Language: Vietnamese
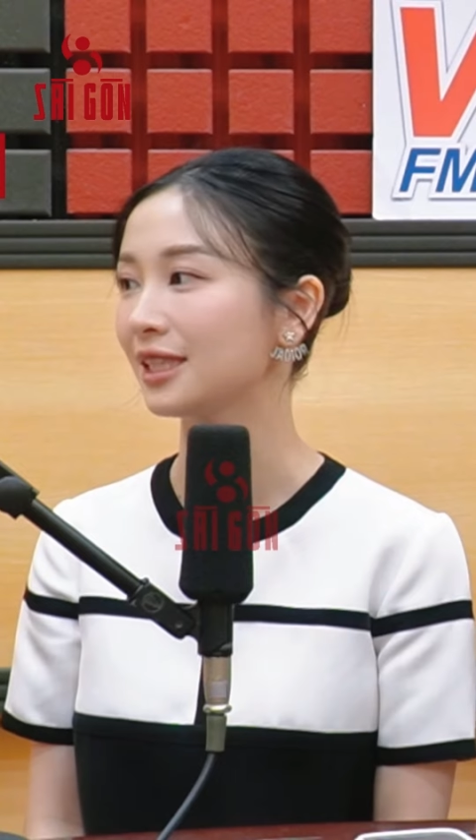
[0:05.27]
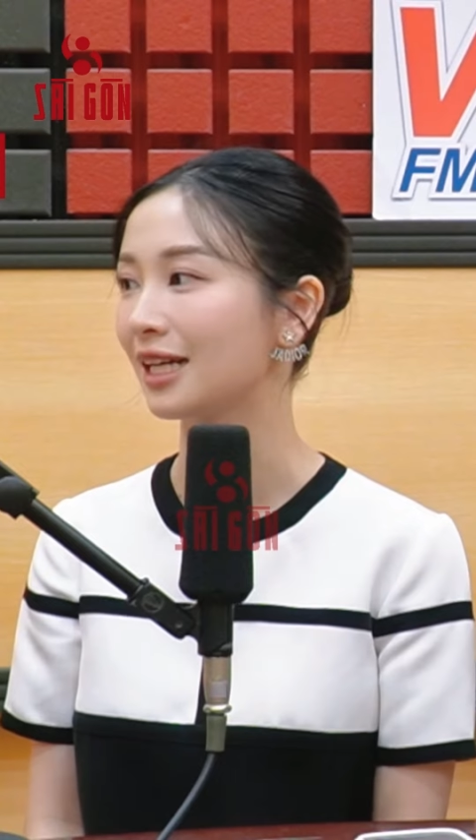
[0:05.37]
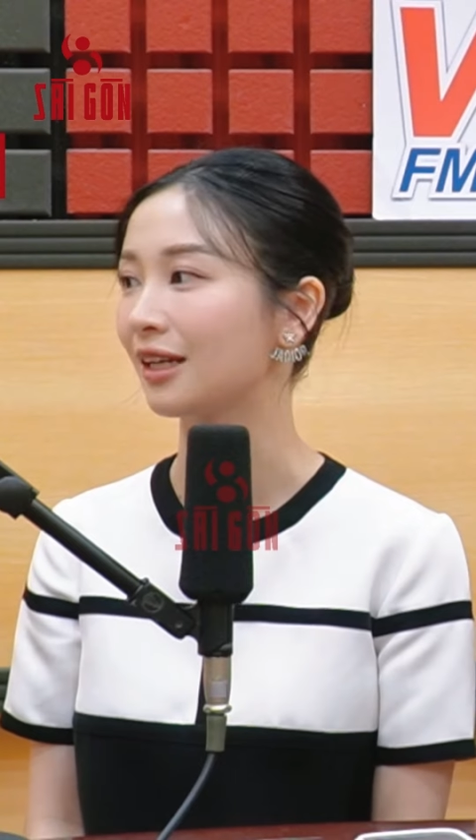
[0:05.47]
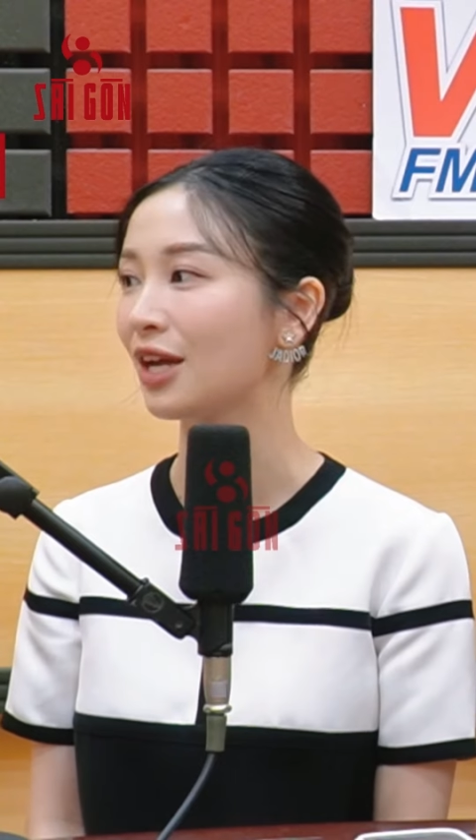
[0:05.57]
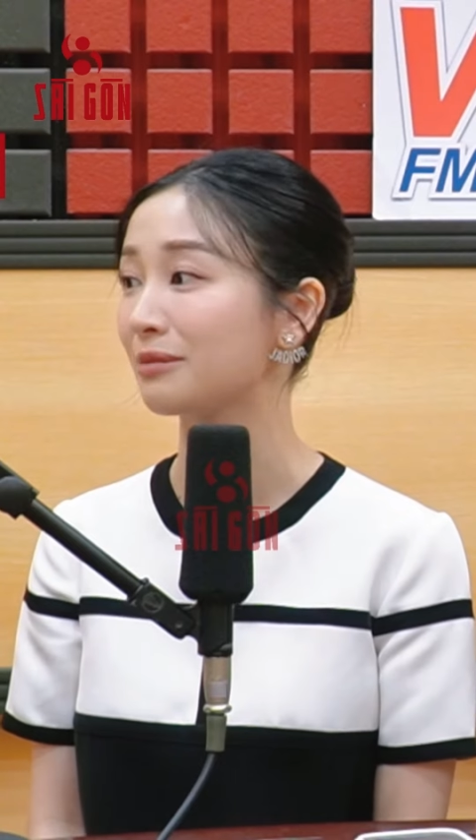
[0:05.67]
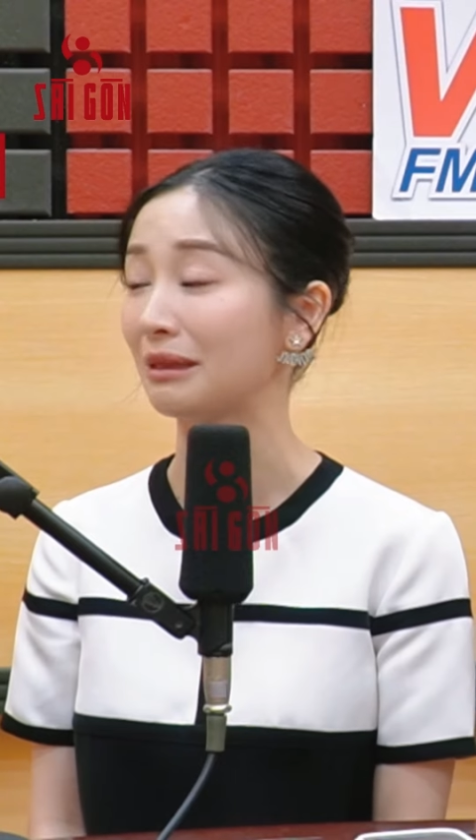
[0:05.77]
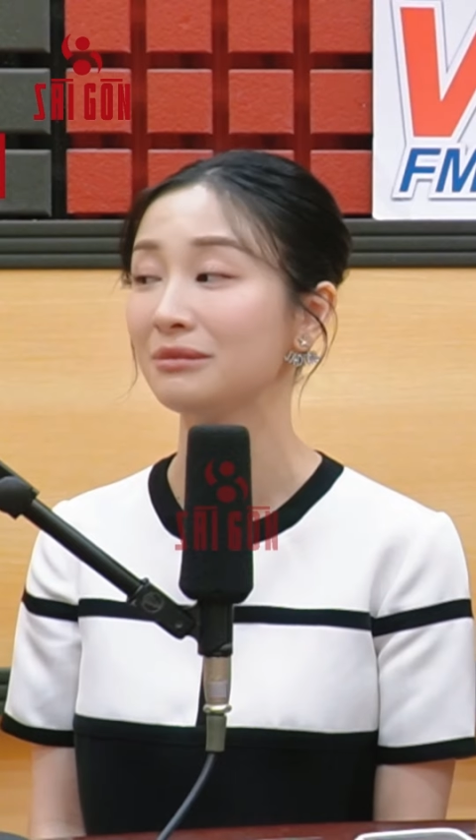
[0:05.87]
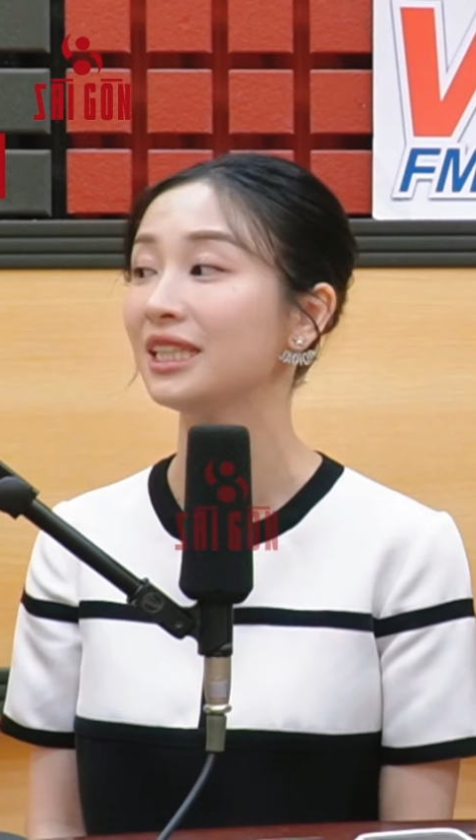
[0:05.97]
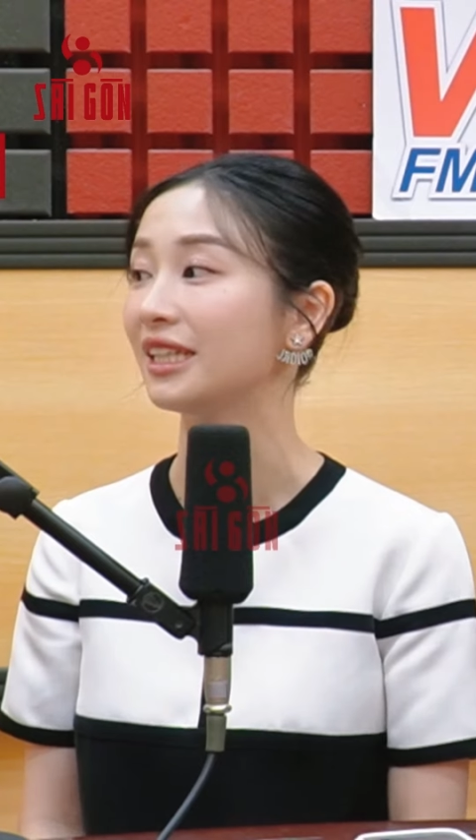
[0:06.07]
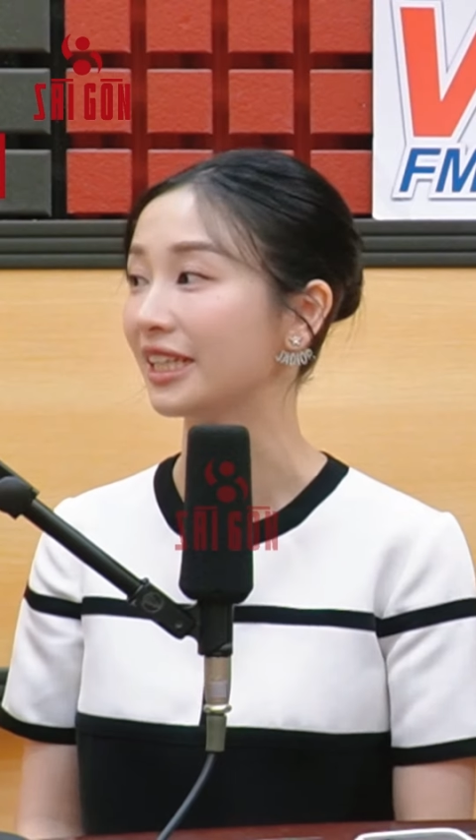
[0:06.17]
tất cả các loại
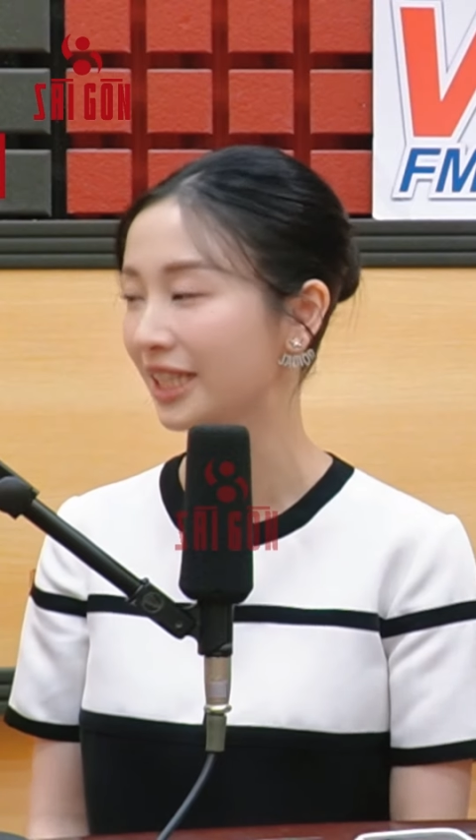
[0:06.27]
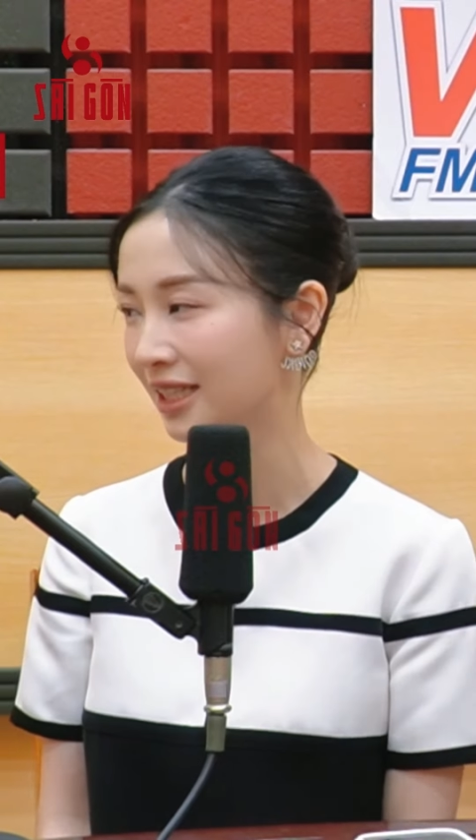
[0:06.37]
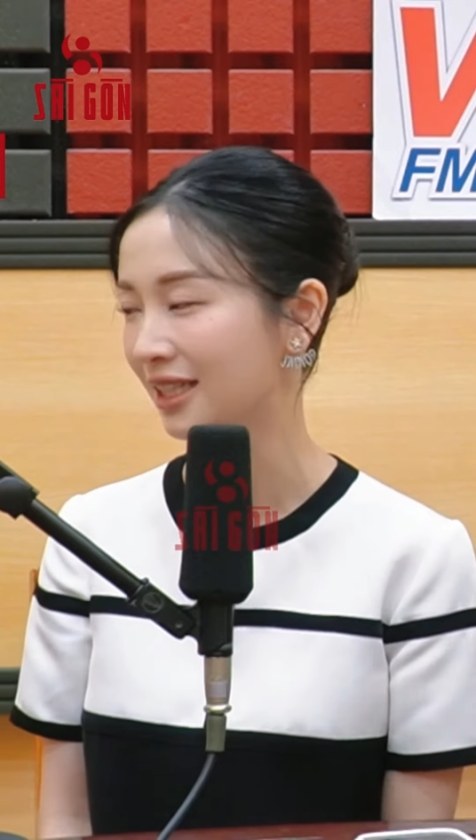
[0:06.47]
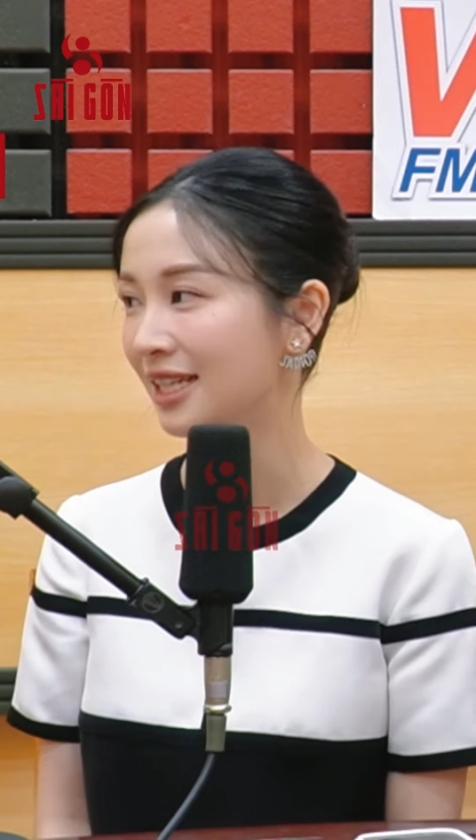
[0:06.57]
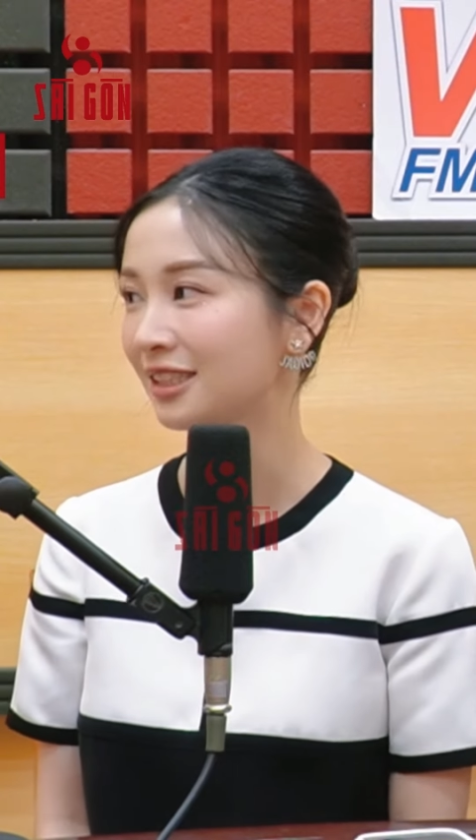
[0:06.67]
bánh mì này kia.